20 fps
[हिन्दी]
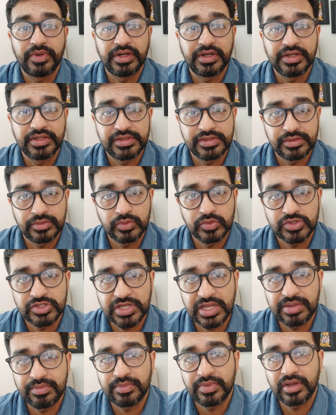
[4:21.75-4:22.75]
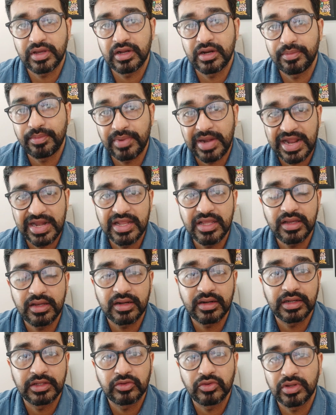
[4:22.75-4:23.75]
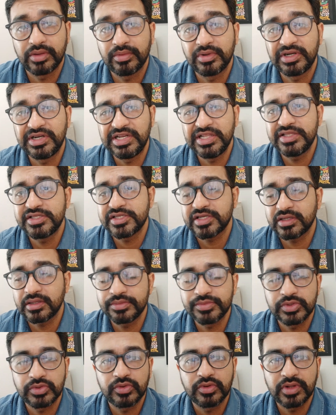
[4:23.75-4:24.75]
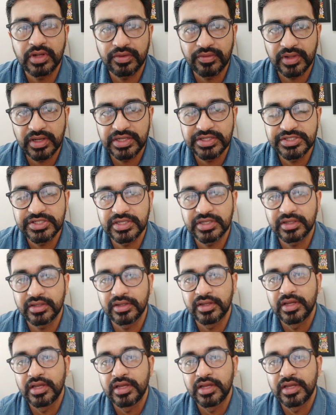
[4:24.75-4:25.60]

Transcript: प्रेगनेंट उस टाइम पे अगर आप प्लानिंग कर रहे हैं तो एक बार टीथ चेकअप जरूर करवा लीजिएगा